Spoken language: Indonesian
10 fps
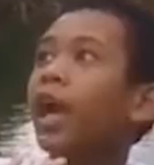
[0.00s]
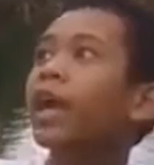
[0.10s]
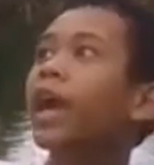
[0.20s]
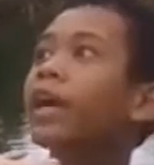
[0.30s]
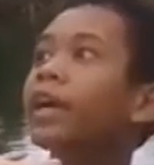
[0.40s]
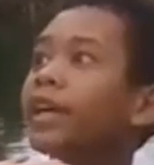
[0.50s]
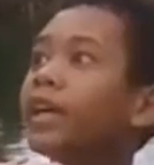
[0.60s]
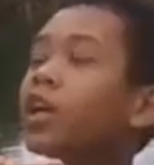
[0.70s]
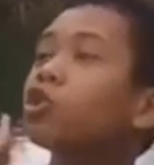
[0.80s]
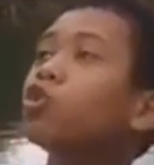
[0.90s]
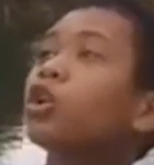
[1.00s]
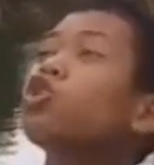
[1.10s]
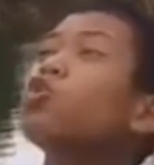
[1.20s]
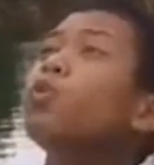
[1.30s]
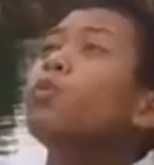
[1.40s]
Eh, eh, RRI sudah
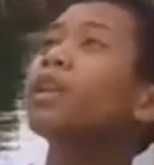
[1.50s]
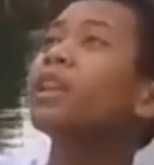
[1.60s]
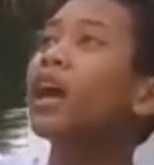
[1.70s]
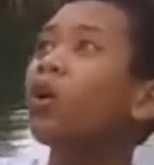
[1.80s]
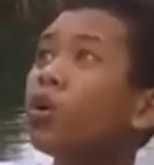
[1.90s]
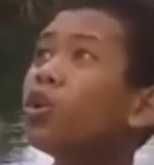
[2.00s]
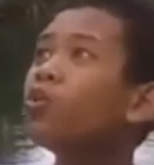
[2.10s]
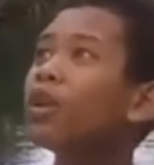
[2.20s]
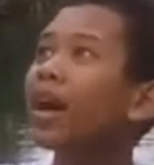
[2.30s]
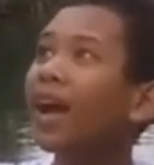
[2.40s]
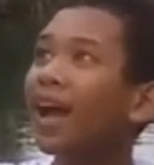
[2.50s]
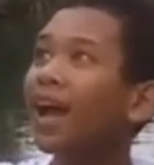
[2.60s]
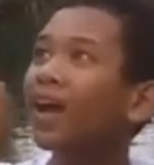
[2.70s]
75 tahun di udara